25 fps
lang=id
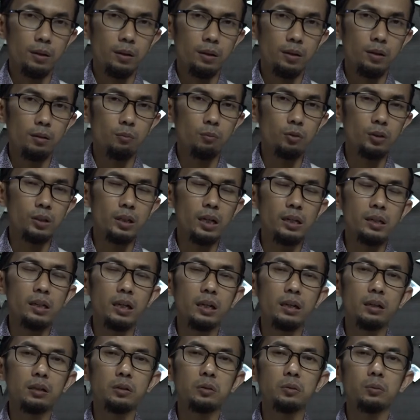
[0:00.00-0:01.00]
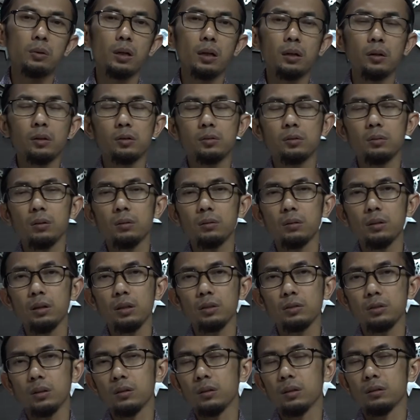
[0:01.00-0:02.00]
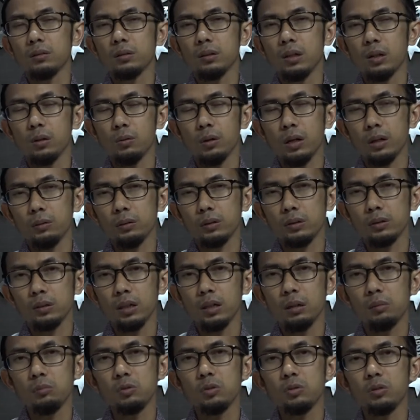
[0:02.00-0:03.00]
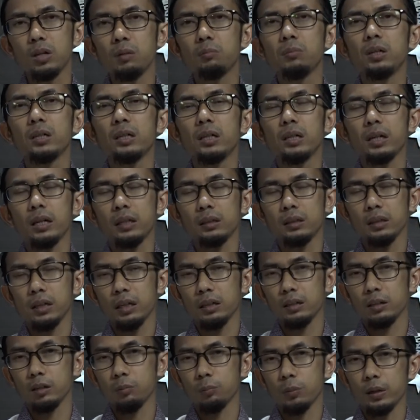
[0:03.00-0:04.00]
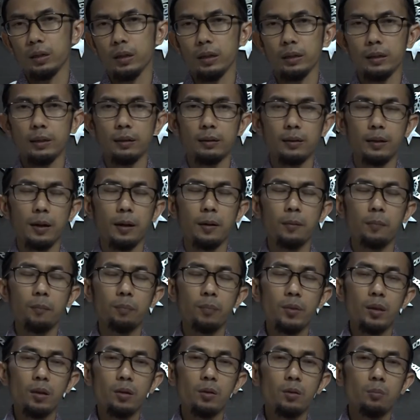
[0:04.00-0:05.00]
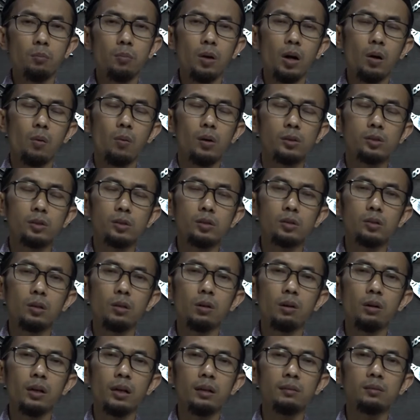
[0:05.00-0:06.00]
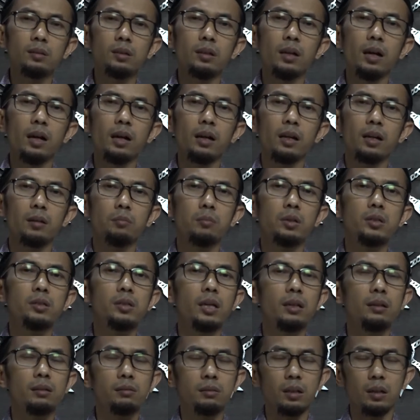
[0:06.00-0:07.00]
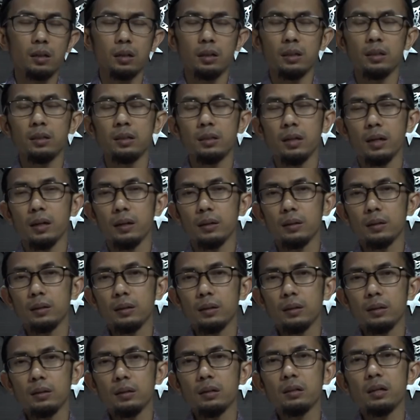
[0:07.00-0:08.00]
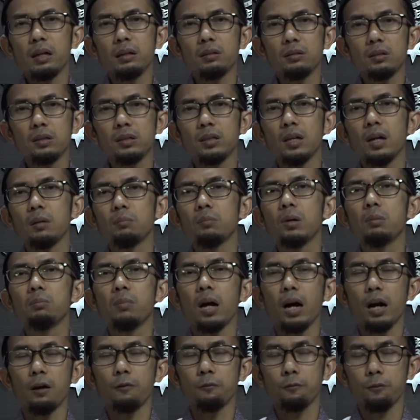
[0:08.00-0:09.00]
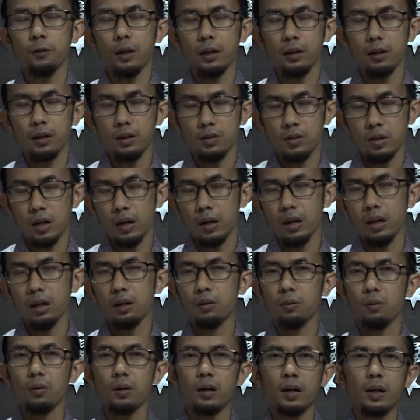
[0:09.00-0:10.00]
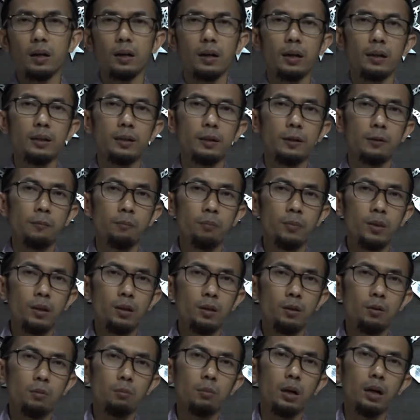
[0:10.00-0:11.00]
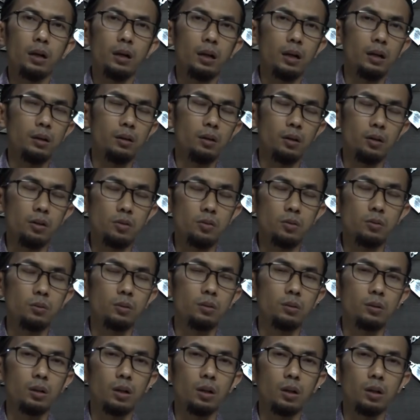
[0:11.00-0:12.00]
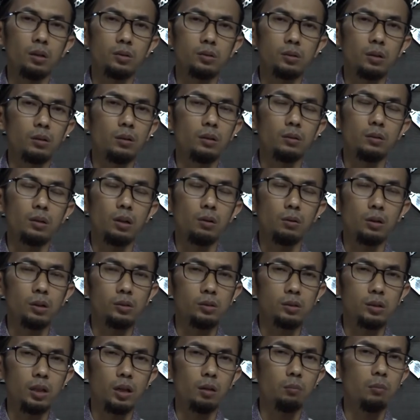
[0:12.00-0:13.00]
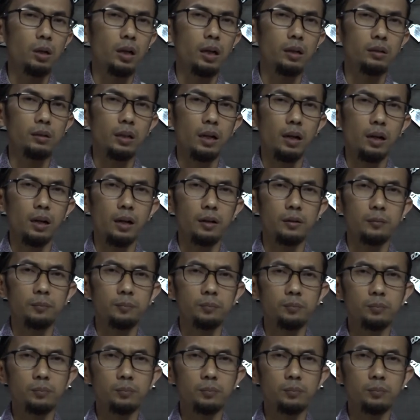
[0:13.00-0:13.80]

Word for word: Kemudian yang kedua Rasulullah Shallallahu Alaihi Wasallam juga mengingatkan kepada kita bahwa seseorang tidak akan menjadi terhina dengan dia memaafkan kesalahan orang lain. Bahkan Rasulullah Shallallahu Alaihi Wasallam mengatakan,